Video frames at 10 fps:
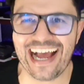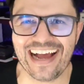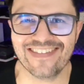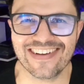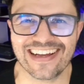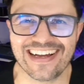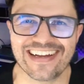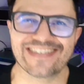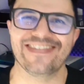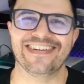É,
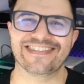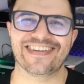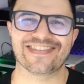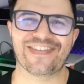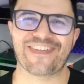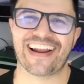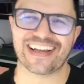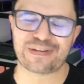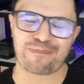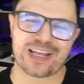moleque, hoje nós vamos
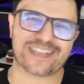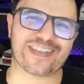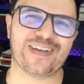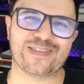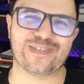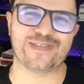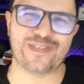falar de PlayStation